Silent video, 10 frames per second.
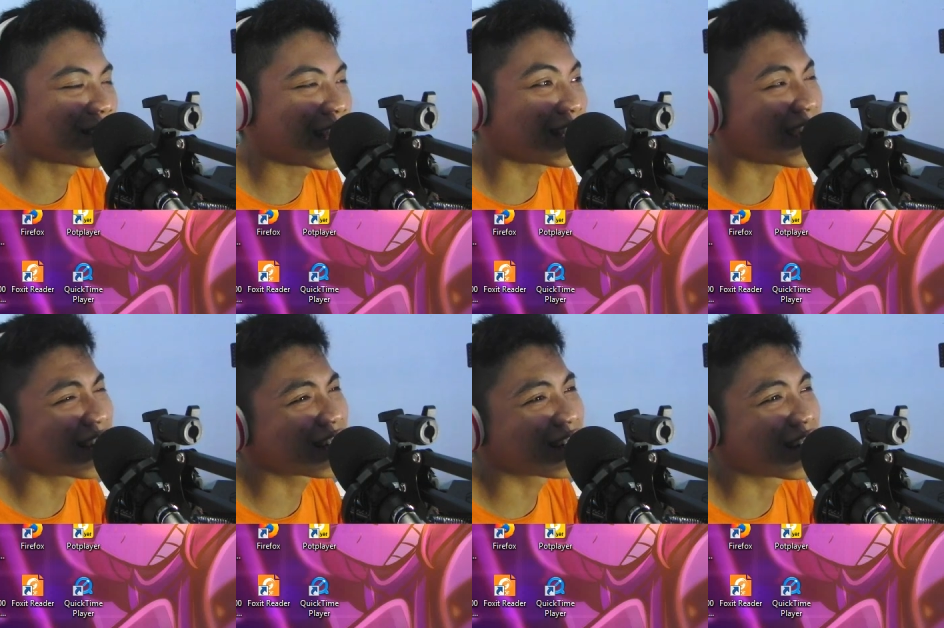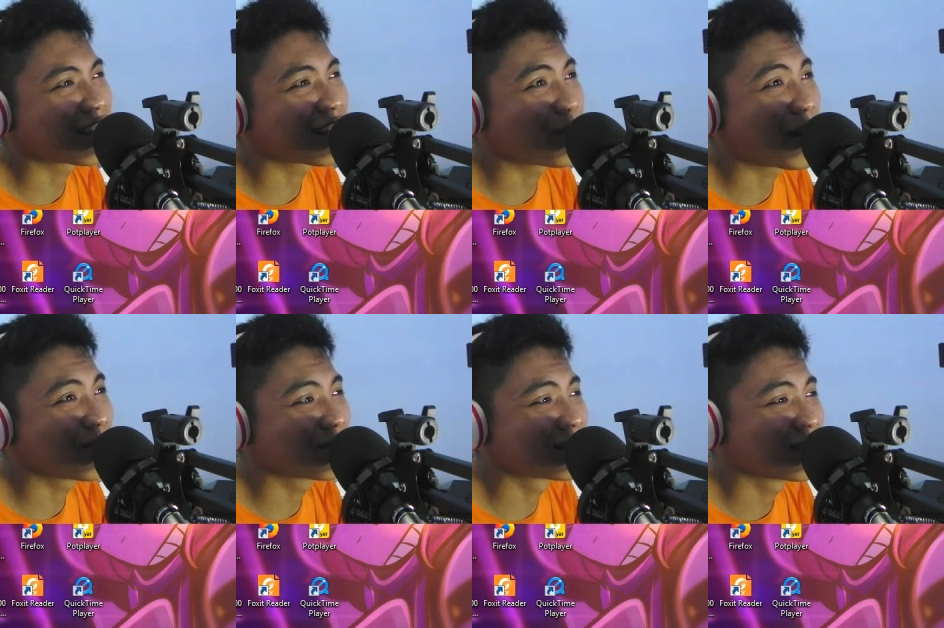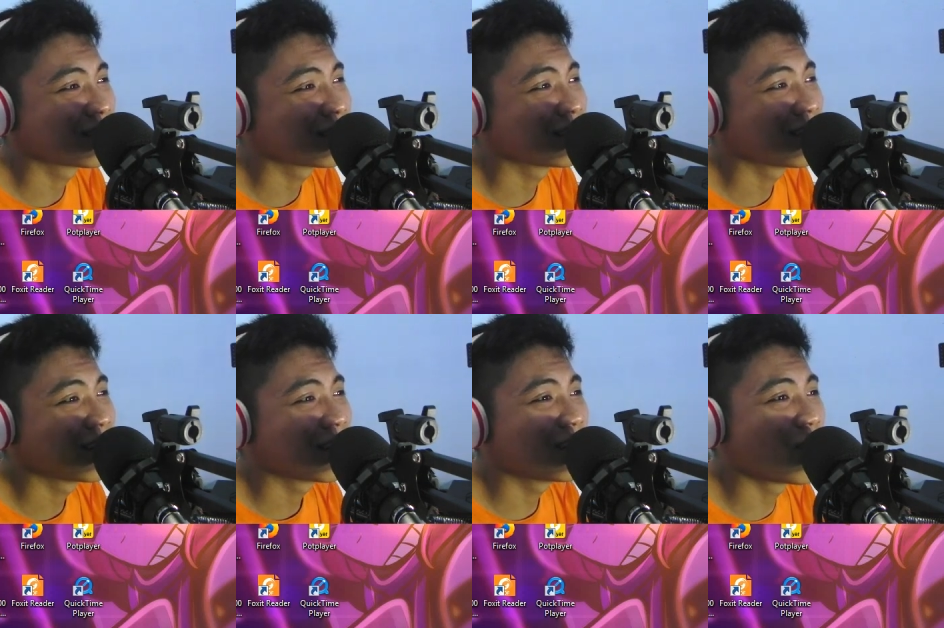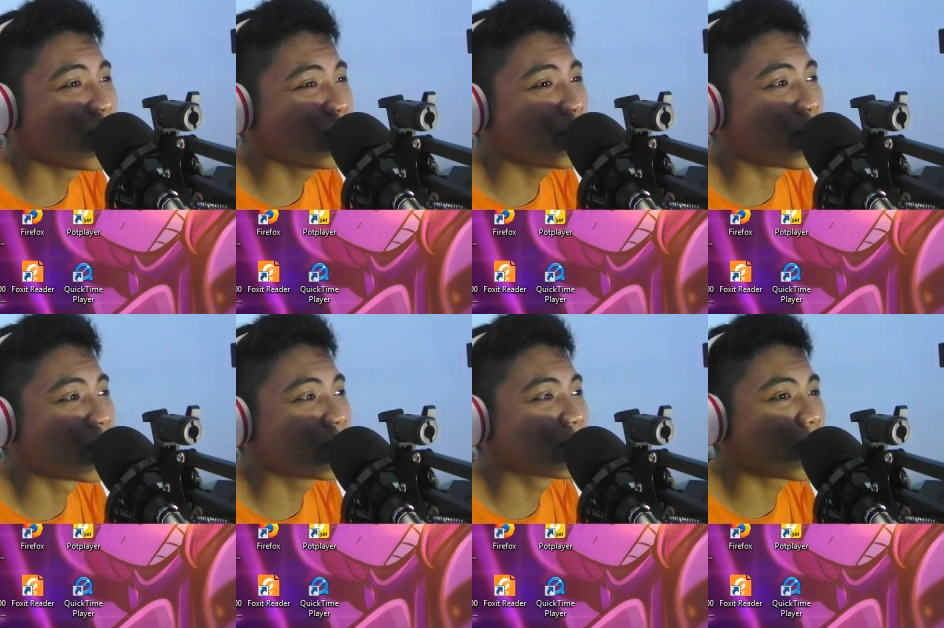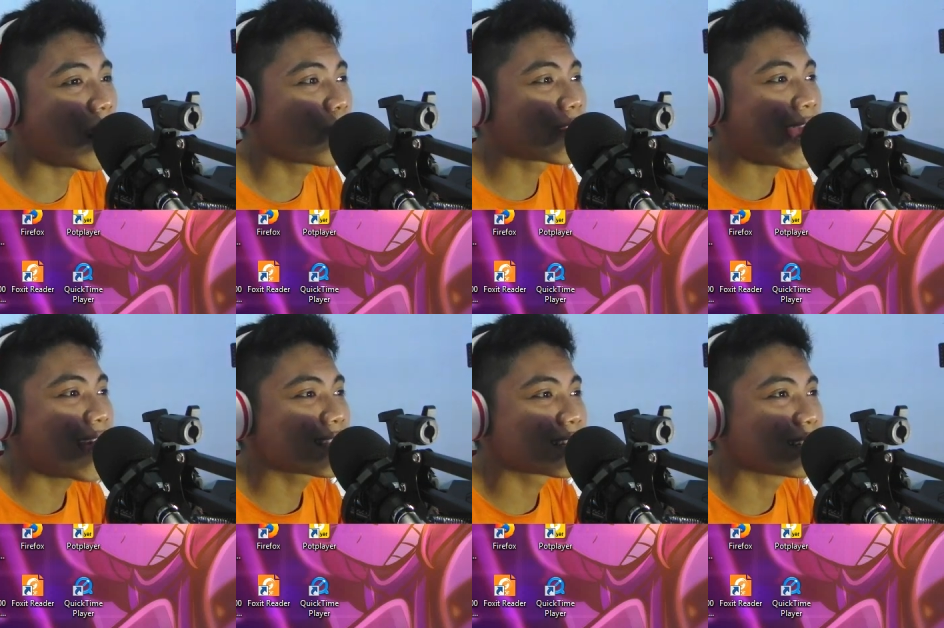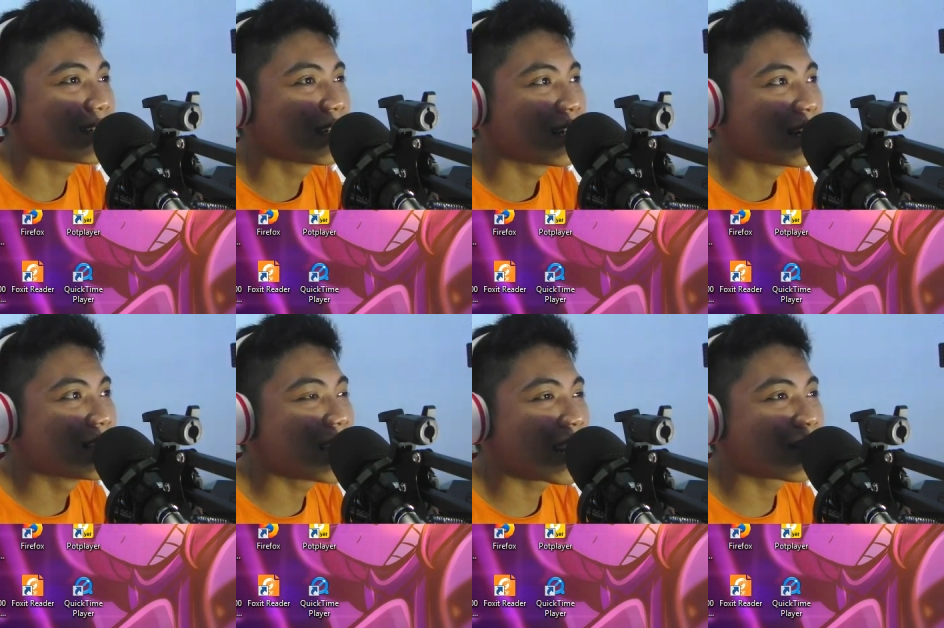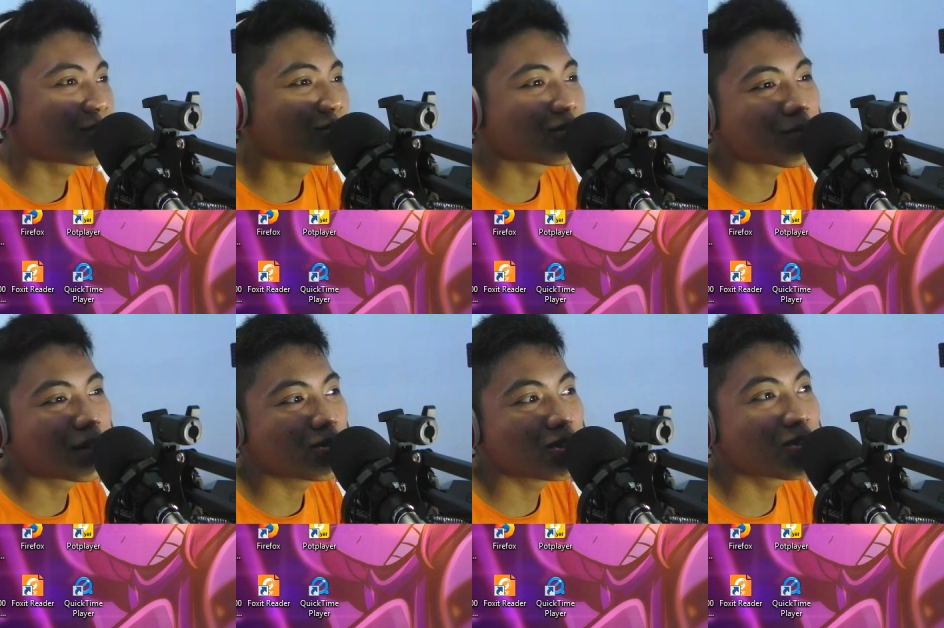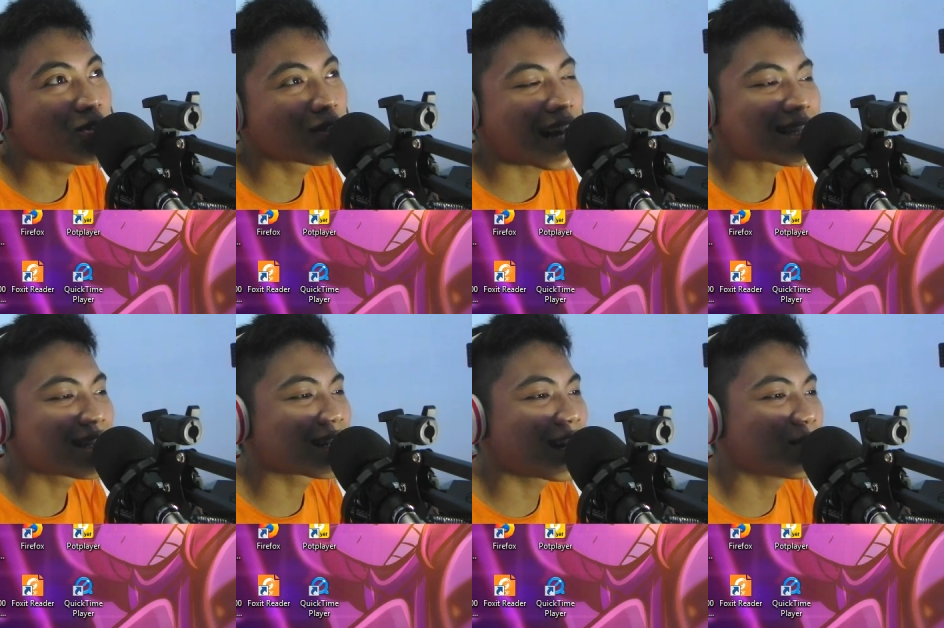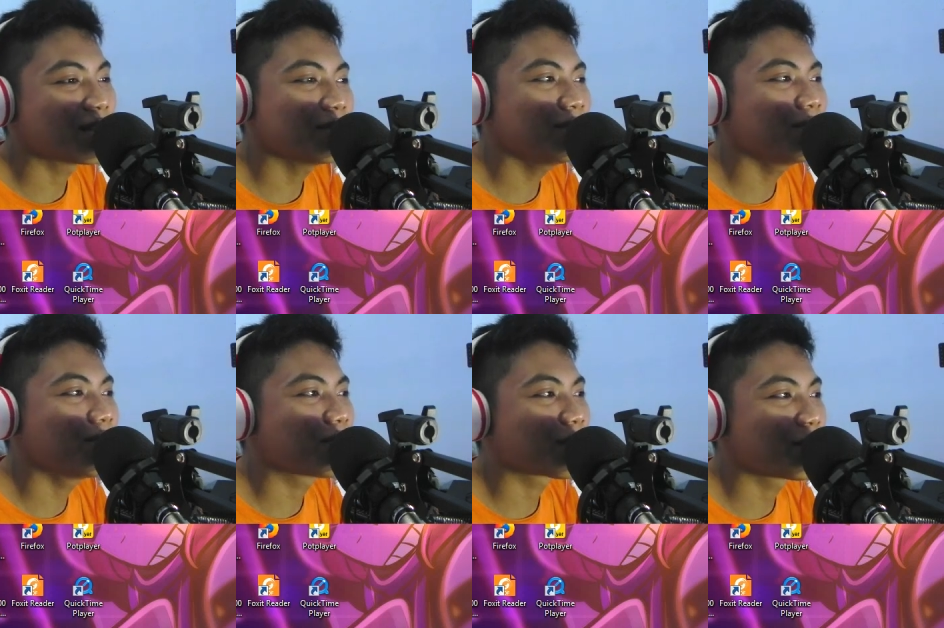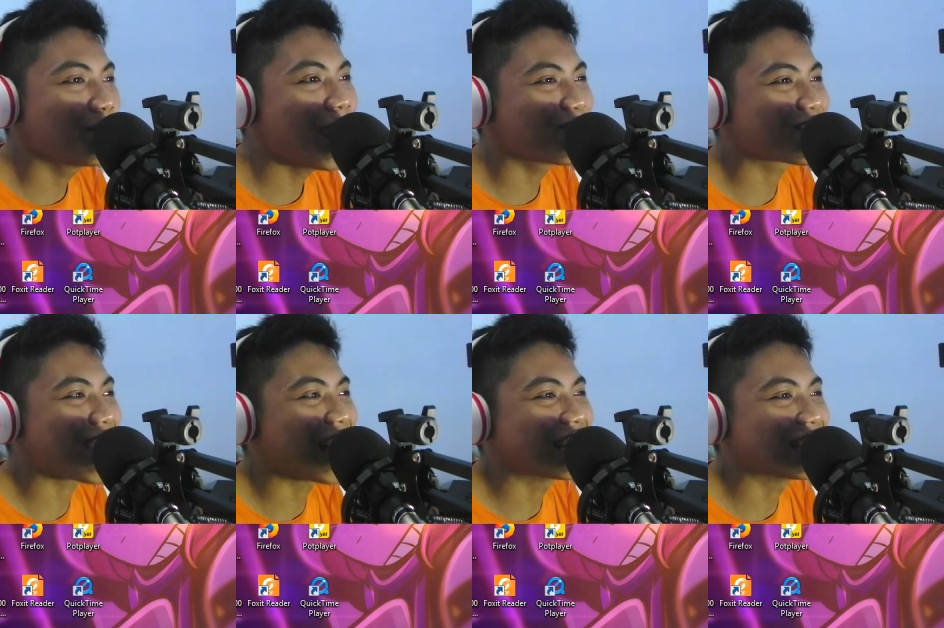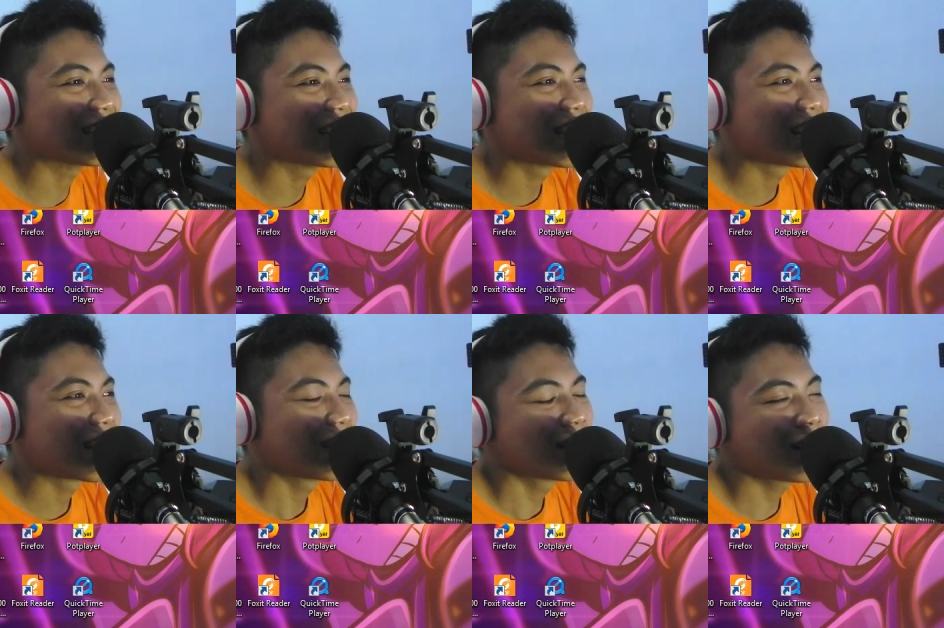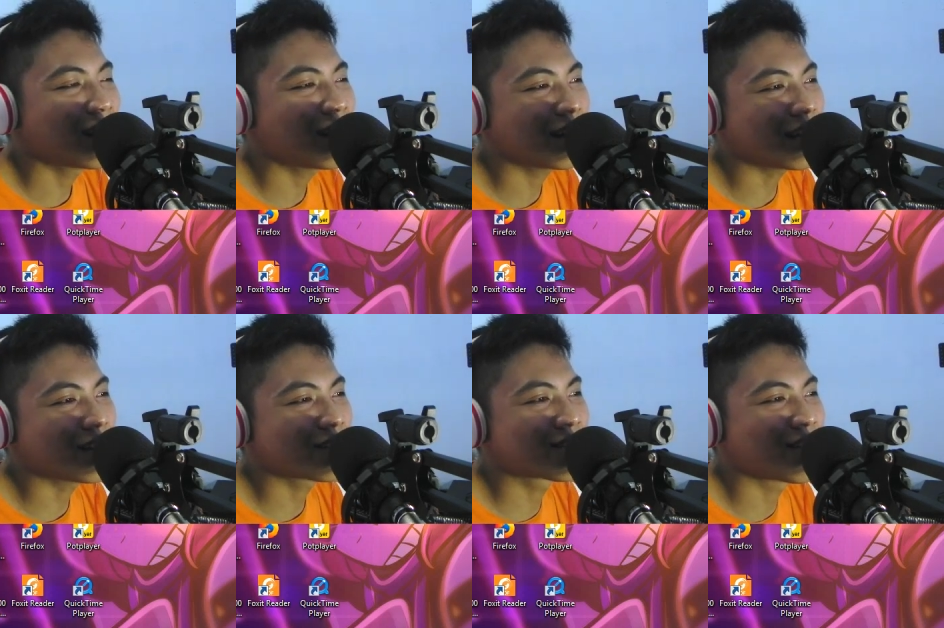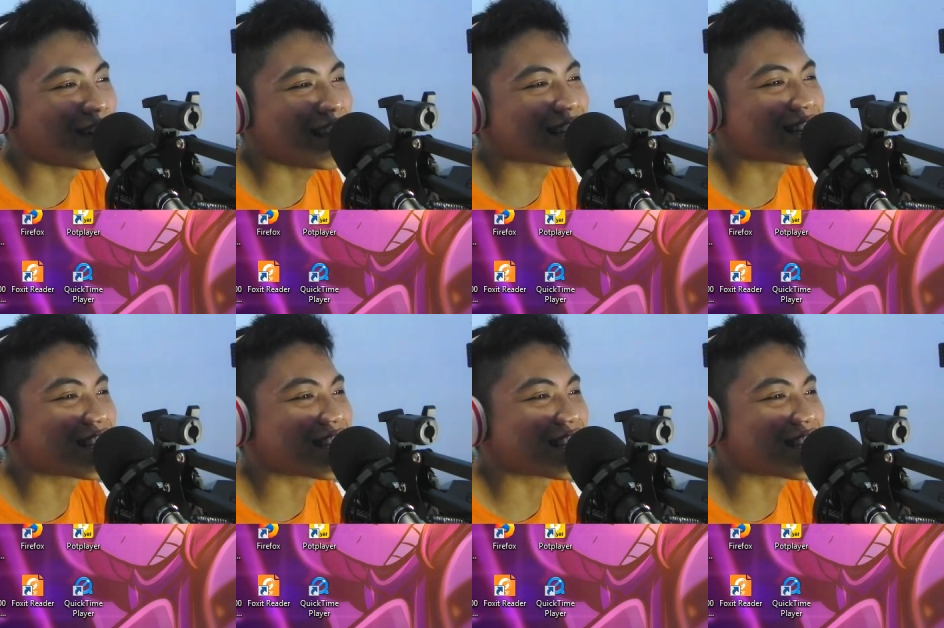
lantai lantai bagus. The hallway point to our castle. Jalan untuk menuju kastil kami. Hmm, bagus sekali. Ha, so it's a